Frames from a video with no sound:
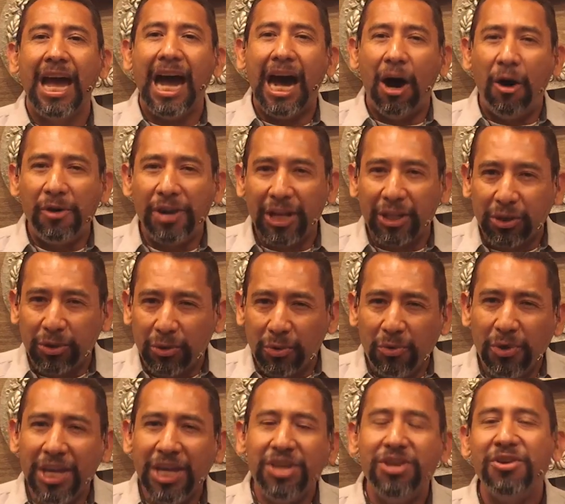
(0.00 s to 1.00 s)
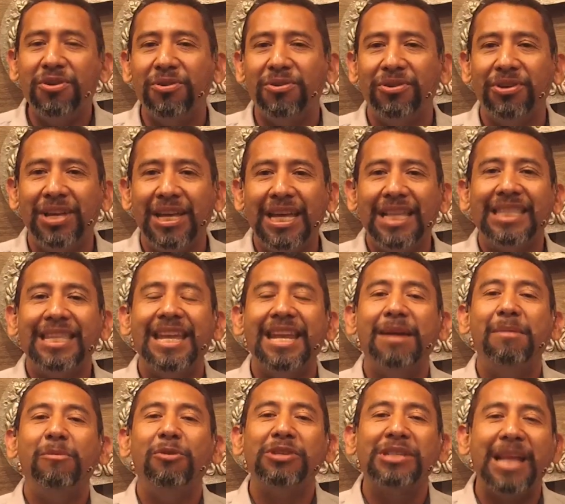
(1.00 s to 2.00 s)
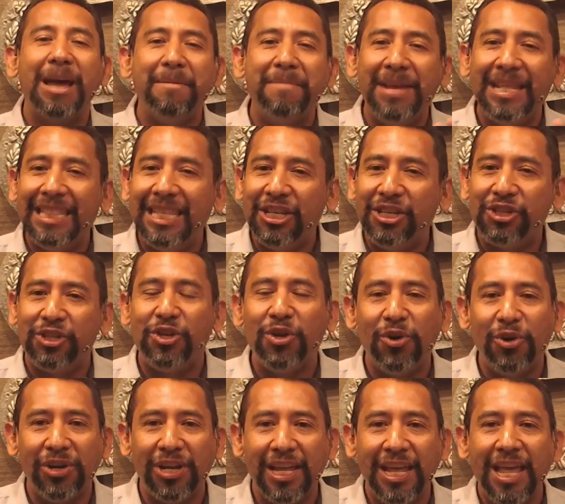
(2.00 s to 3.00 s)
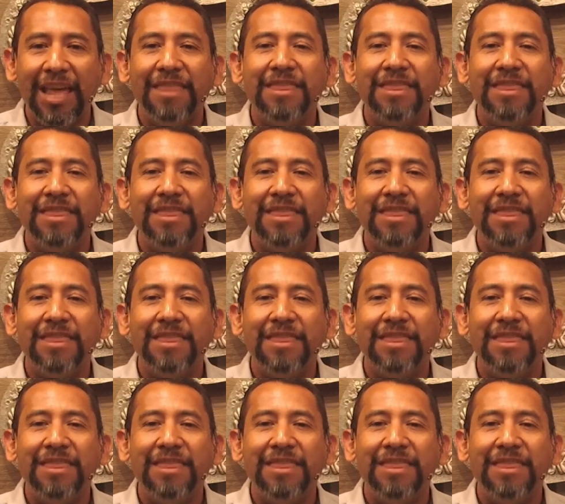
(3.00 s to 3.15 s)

Ahora tú y yo tenemos la bendición